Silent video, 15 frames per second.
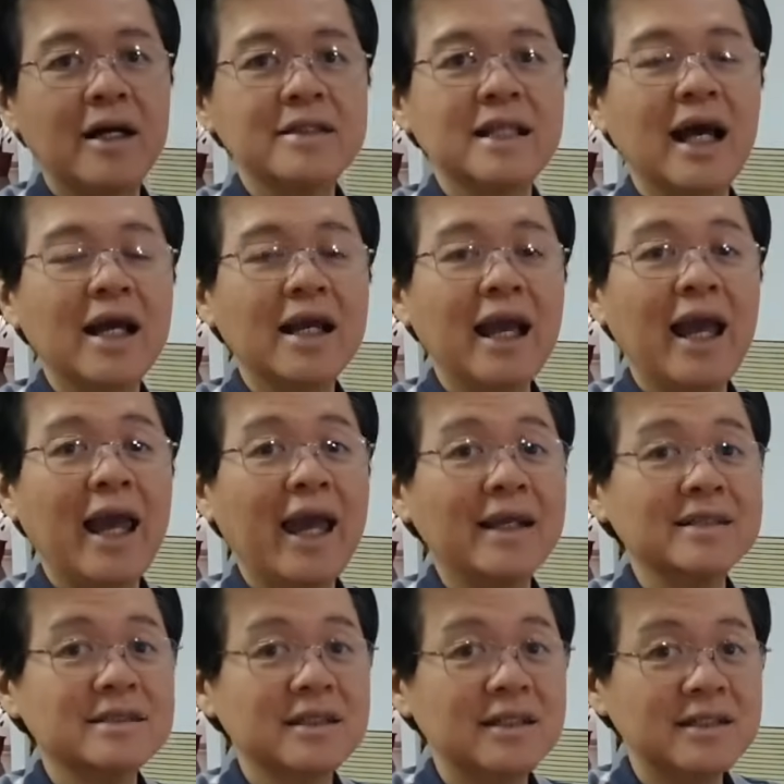
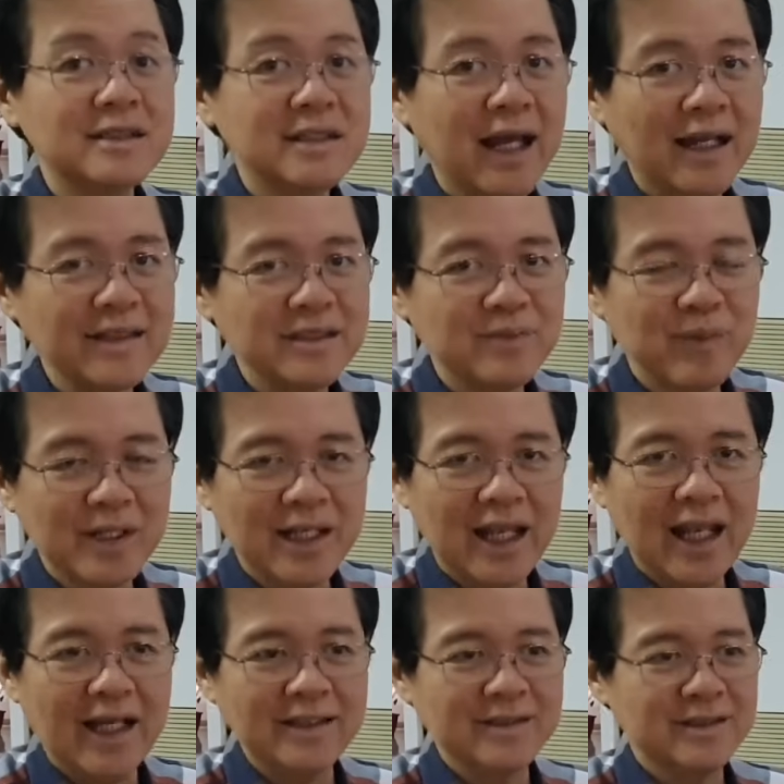nag-exercise
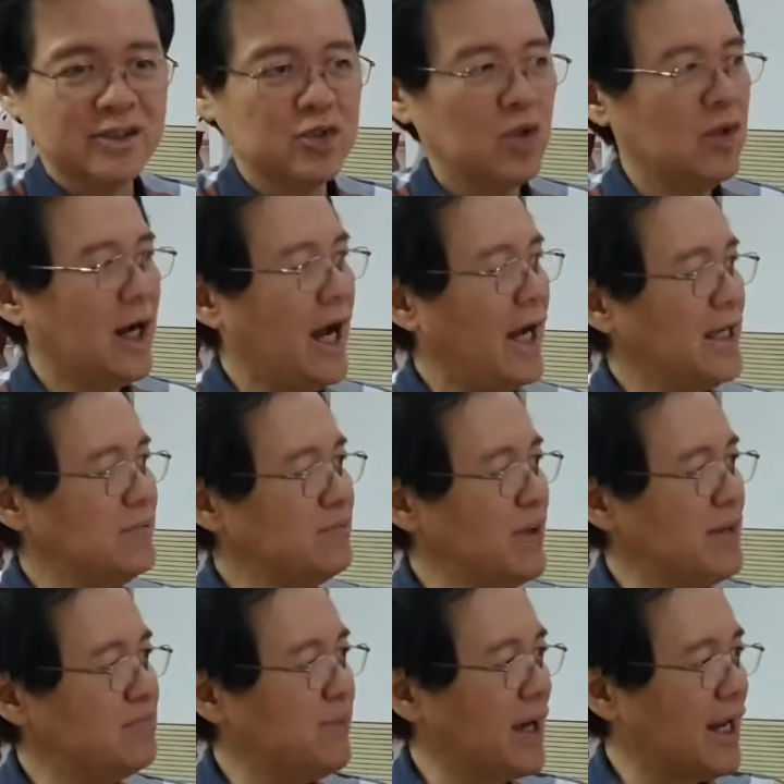madalas. So, kahit may
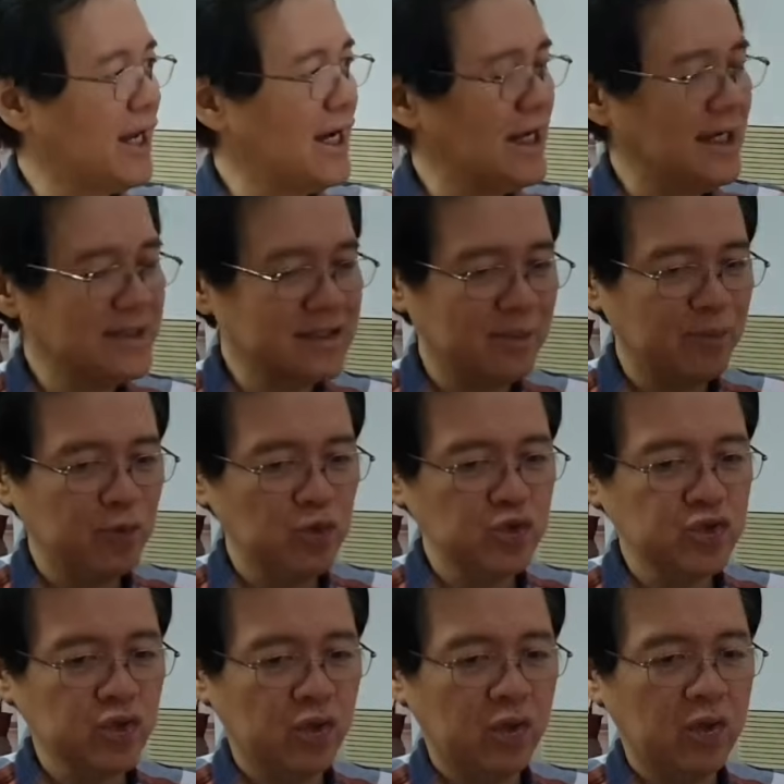bara ka na sa
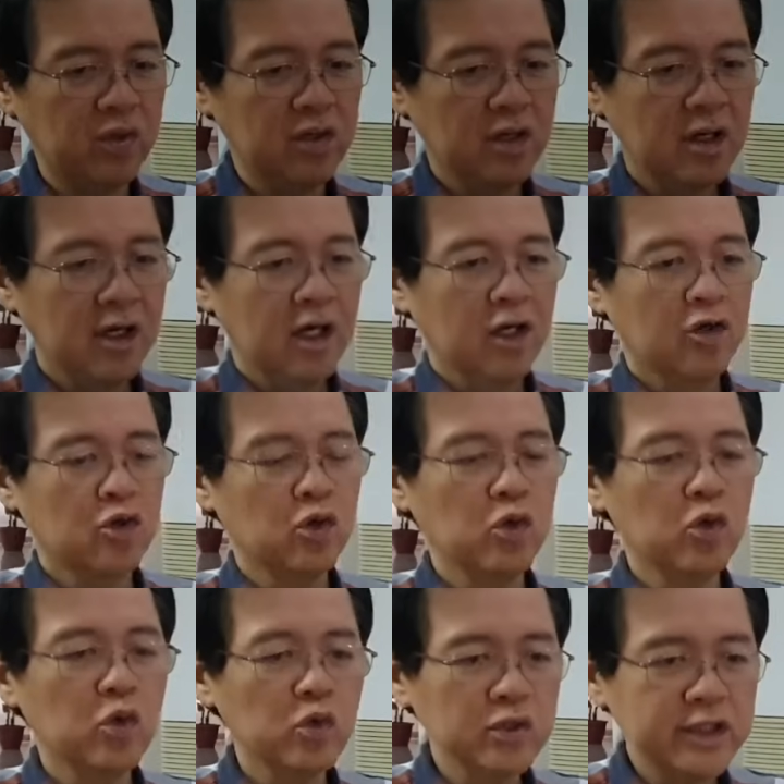puso,
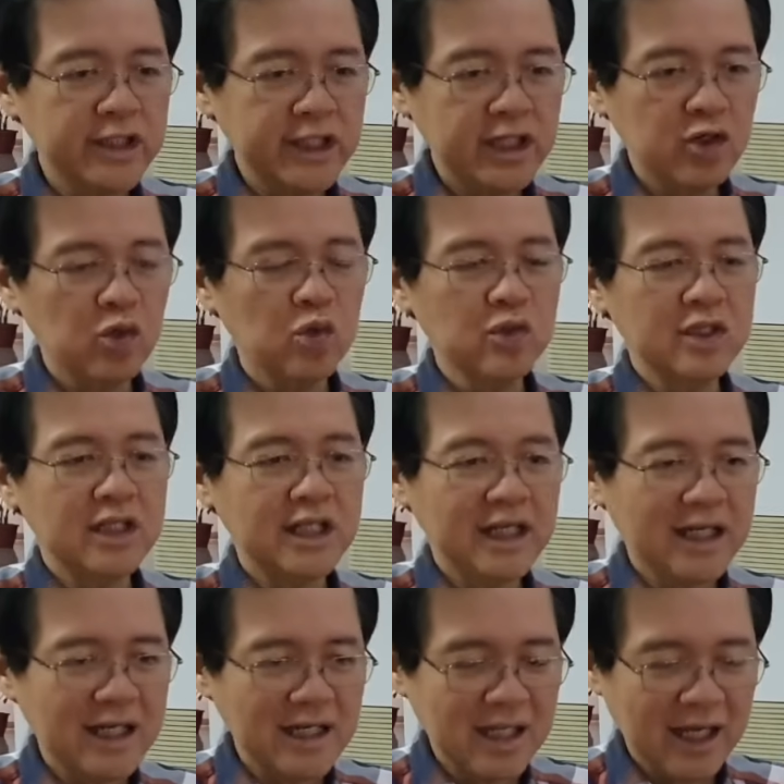kung unti-unti
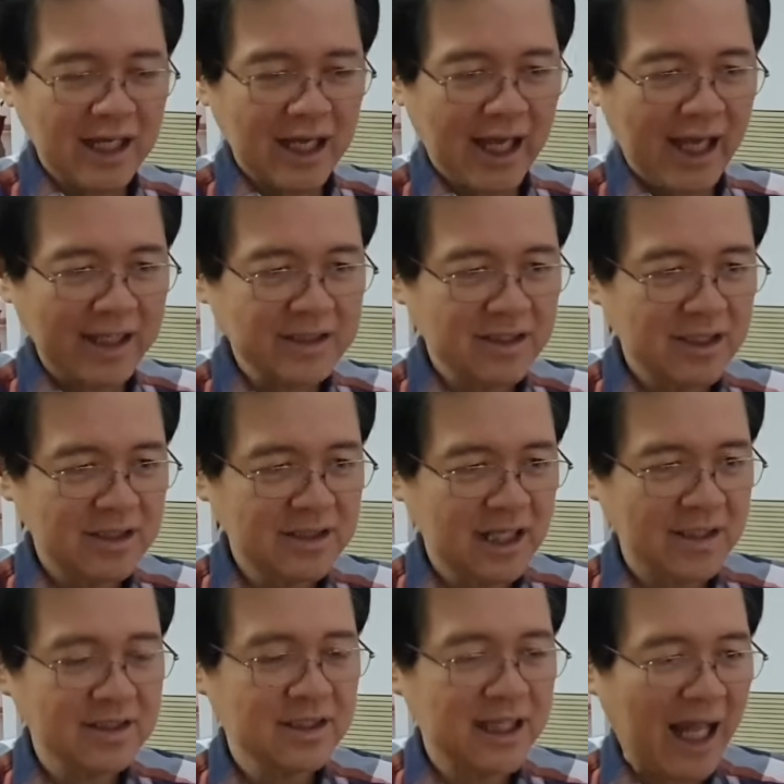ka
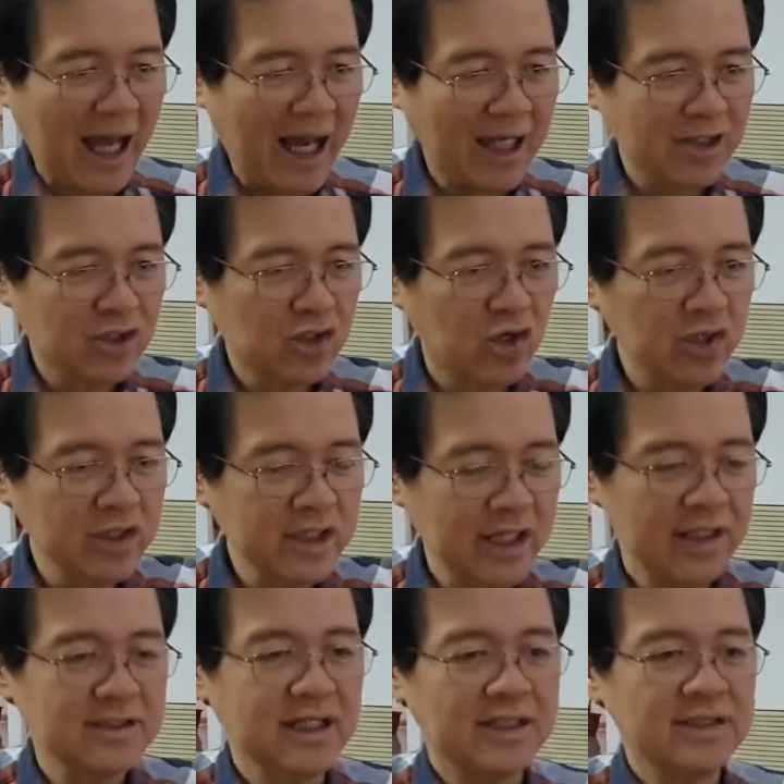nag-exercise, lakad
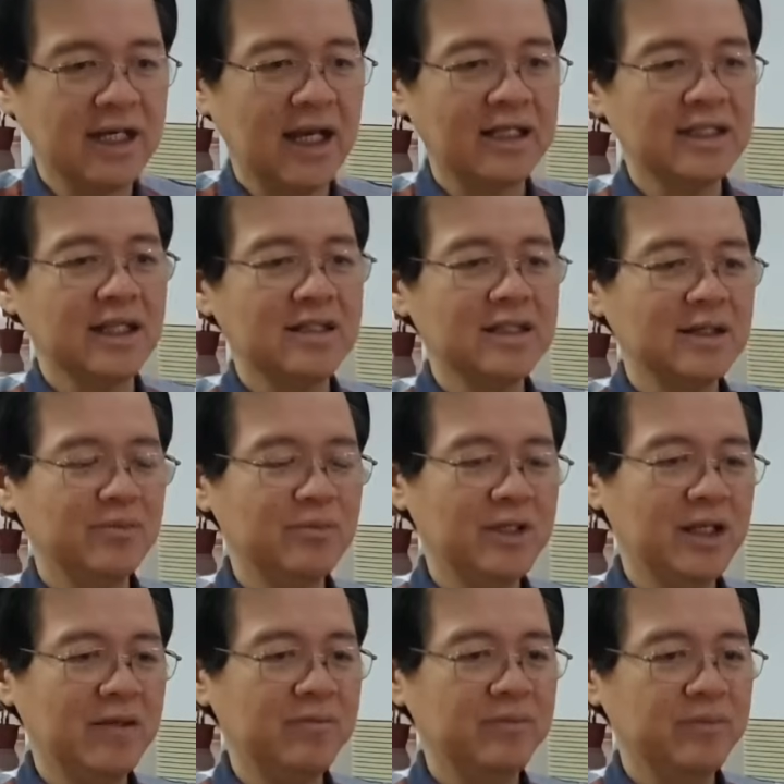konti, sasakit ang
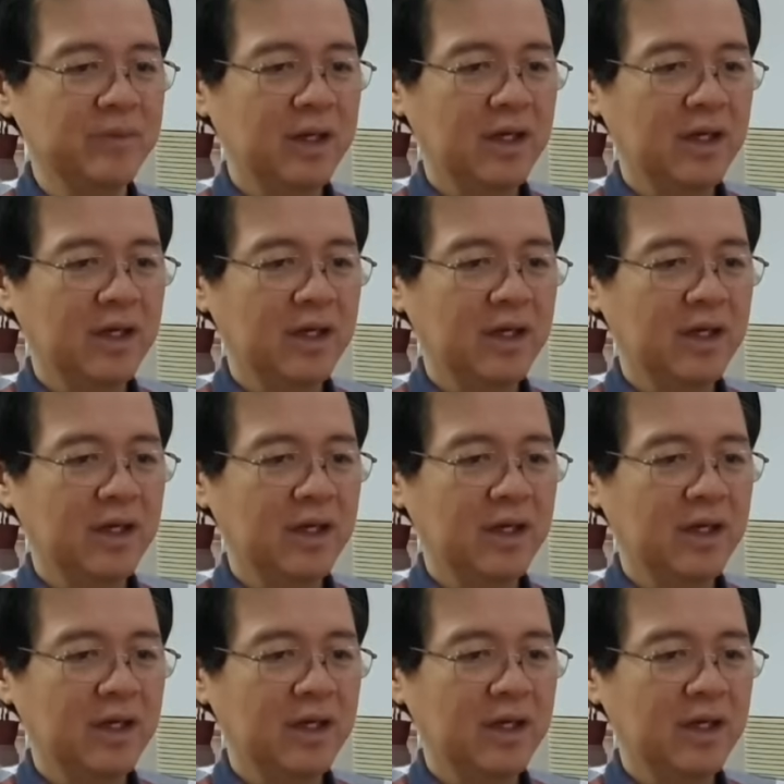dibdib,